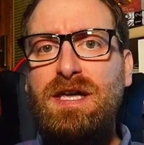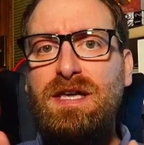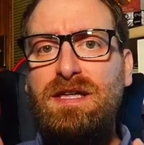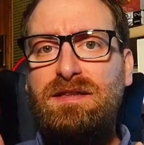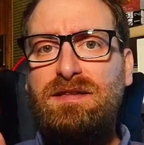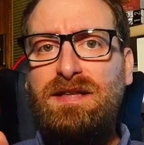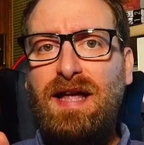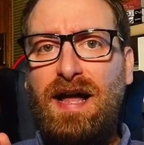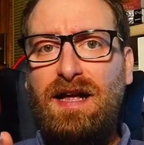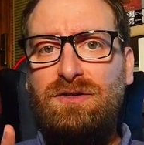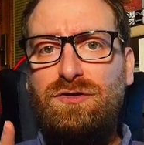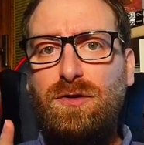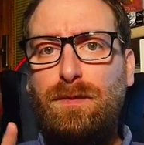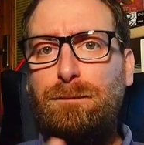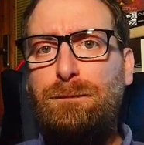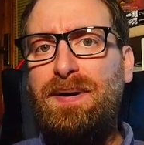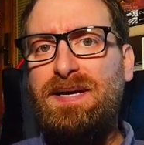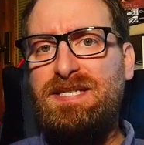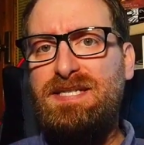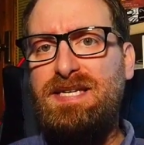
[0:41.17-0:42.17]
Intanto
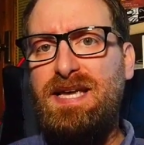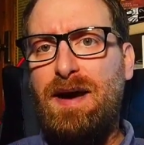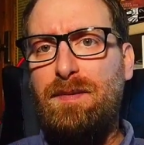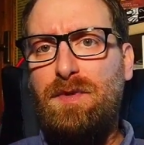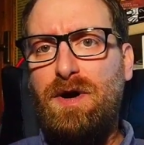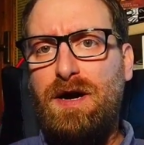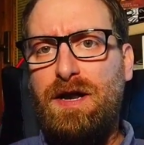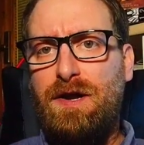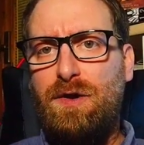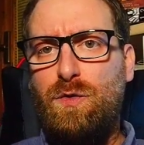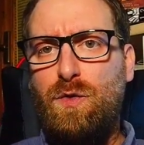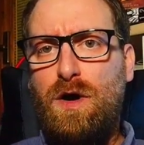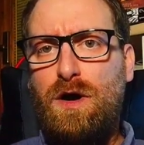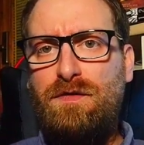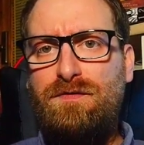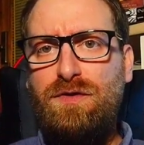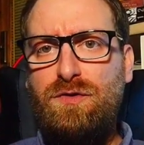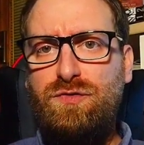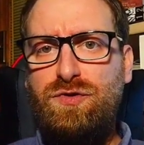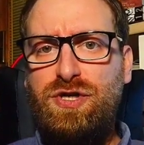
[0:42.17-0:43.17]
passiamo alle
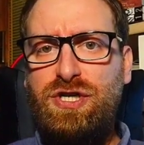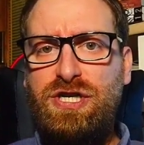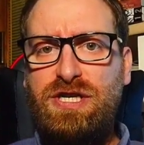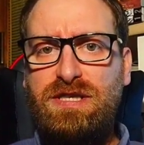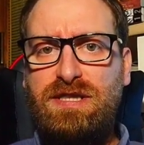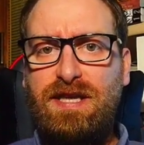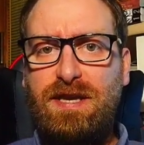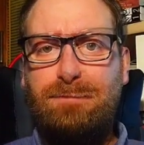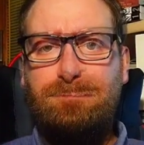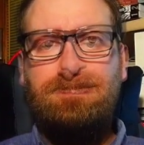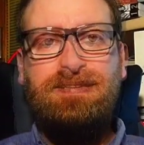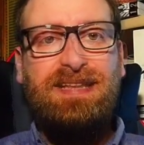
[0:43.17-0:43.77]
nuove uscite.